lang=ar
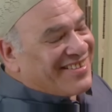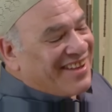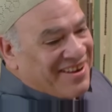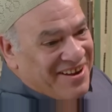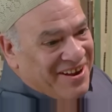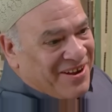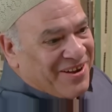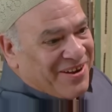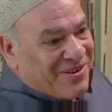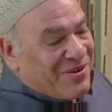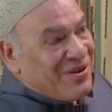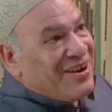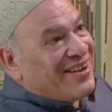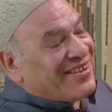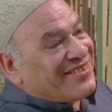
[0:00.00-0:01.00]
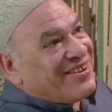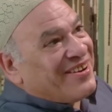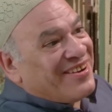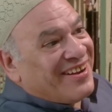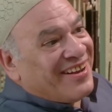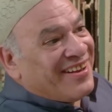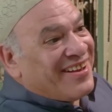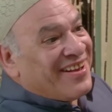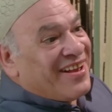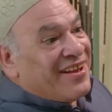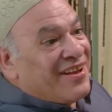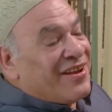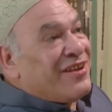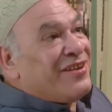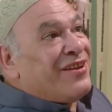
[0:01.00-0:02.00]
صحيح قول لي يا صالح
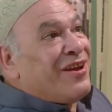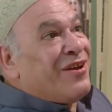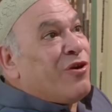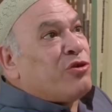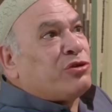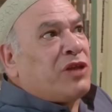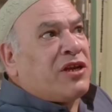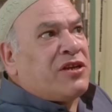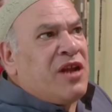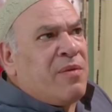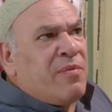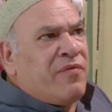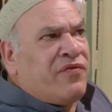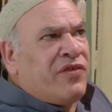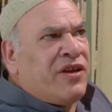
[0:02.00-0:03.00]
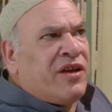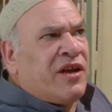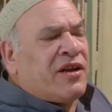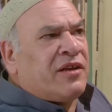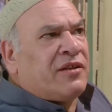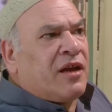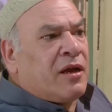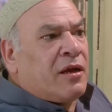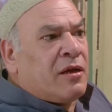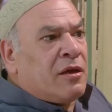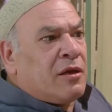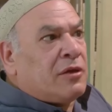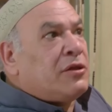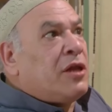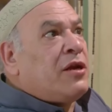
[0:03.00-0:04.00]
هي اختك نعمه فين يا جدع
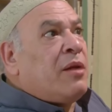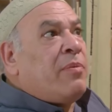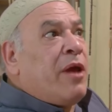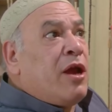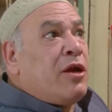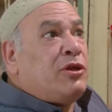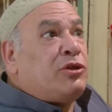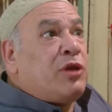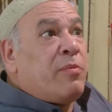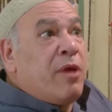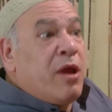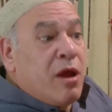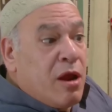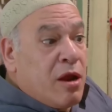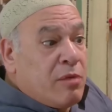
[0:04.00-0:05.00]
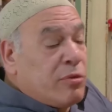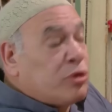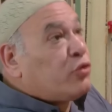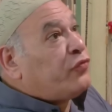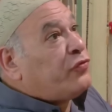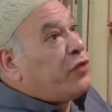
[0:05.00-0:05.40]
ده انا بقالي زمان ما